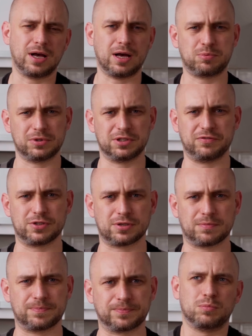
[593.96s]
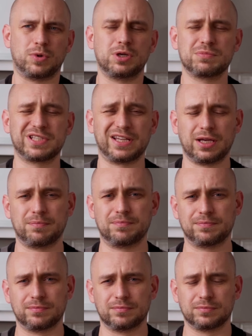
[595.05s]
a polędwicą? Moim zdaniem
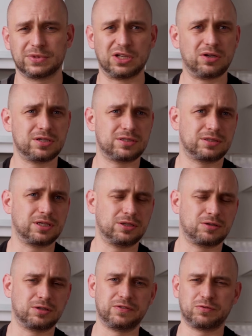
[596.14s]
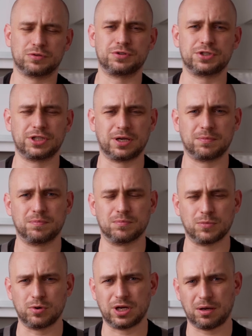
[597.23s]
to jest tylko i wyłącznie
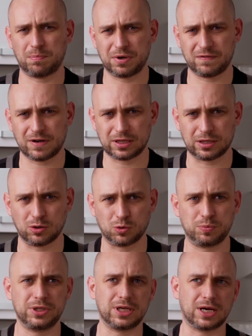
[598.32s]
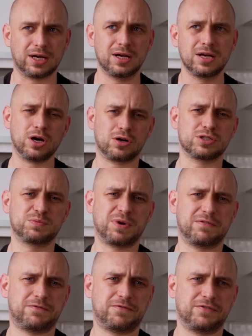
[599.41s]
moja prywatna opinia.
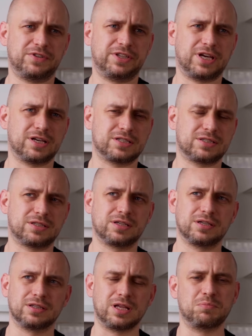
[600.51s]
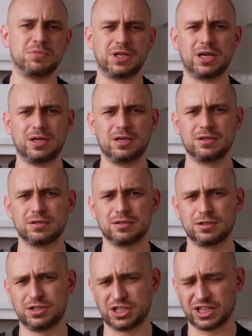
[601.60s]
Rozbew jest najmniej
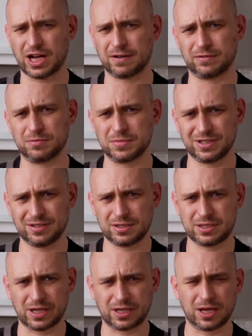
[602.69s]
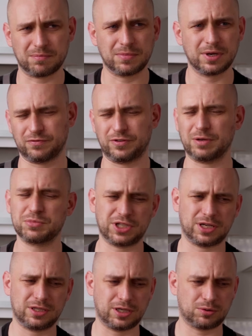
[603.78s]
ciekawym stekiem. Wiem,
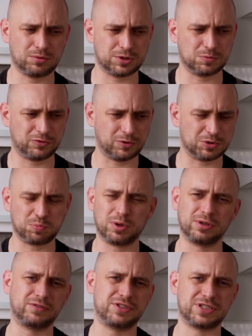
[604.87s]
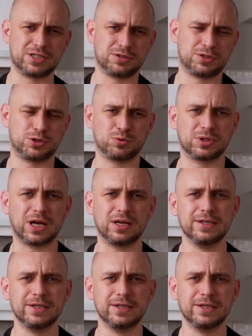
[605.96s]
że niektórzy mówią, że polędwica jest dosyć nudna,